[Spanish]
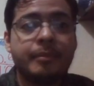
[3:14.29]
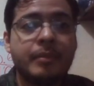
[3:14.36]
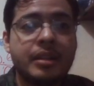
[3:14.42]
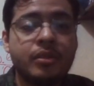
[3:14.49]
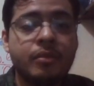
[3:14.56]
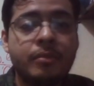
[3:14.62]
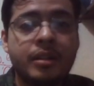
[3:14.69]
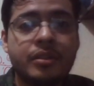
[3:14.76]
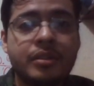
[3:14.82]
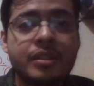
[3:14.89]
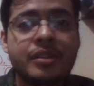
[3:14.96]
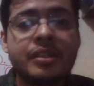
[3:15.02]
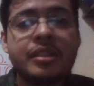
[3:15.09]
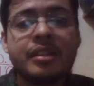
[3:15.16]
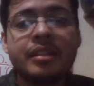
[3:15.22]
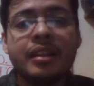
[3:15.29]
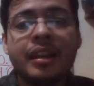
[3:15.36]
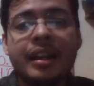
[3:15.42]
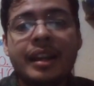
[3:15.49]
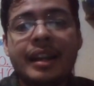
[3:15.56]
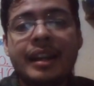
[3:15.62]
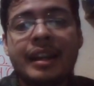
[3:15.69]
Más o menos así se
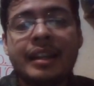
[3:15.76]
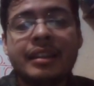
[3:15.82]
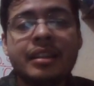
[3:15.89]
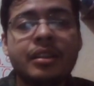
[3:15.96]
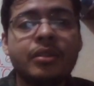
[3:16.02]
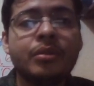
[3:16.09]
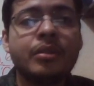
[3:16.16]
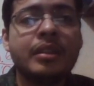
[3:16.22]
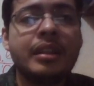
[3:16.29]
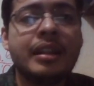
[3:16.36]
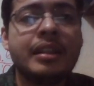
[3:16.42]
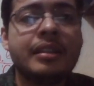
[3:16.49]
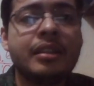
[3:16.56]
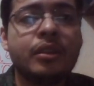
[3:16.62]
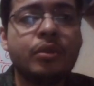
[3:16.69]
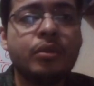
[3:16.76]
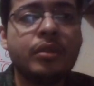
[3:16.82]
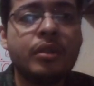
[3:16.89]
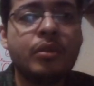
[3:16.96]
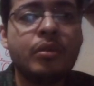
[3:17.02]
saca la latitud y la altitud en